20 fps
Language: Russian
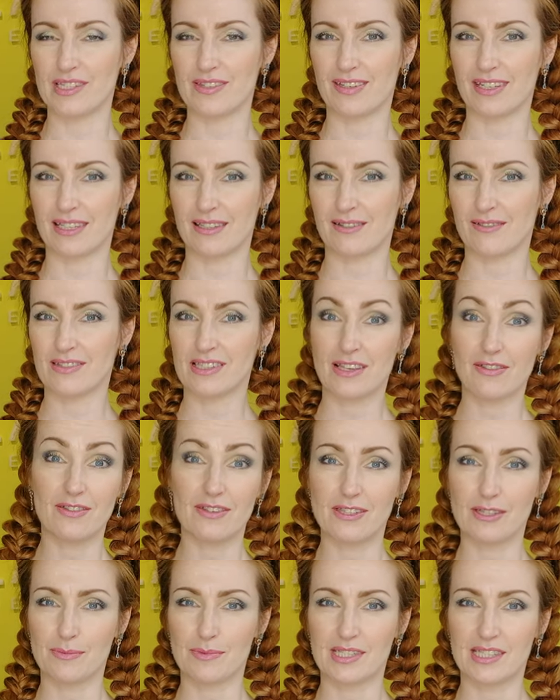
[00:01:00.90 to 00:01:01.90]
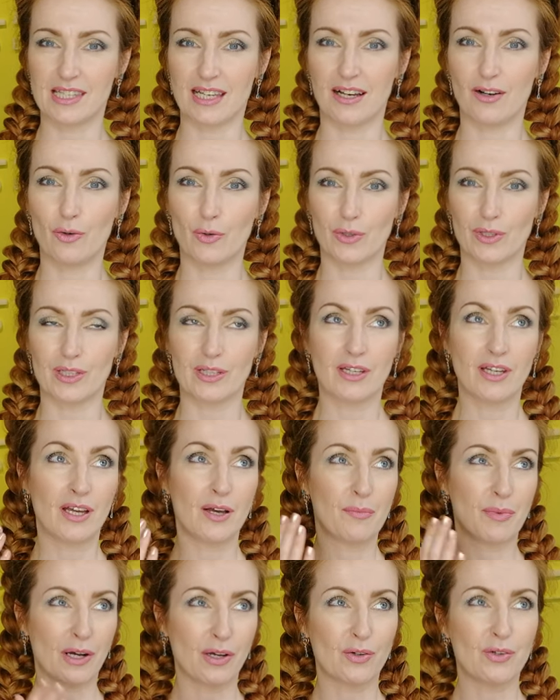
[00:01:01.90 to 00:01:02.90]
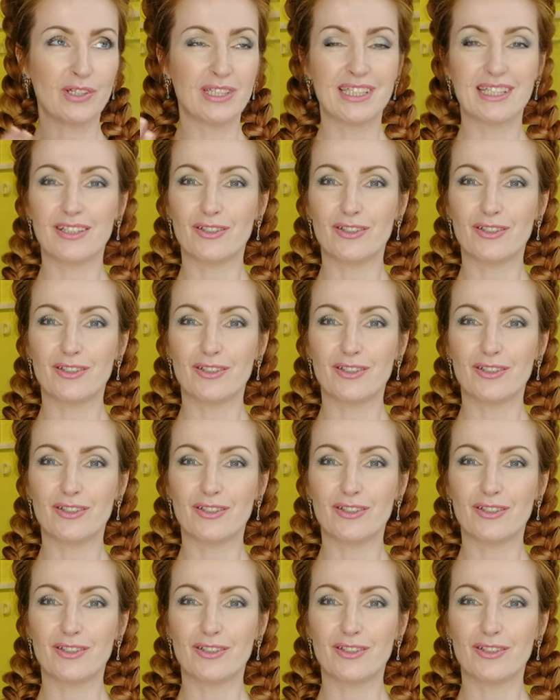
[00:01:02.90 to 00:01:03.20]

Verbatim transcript: цвет в зависимости от погоды,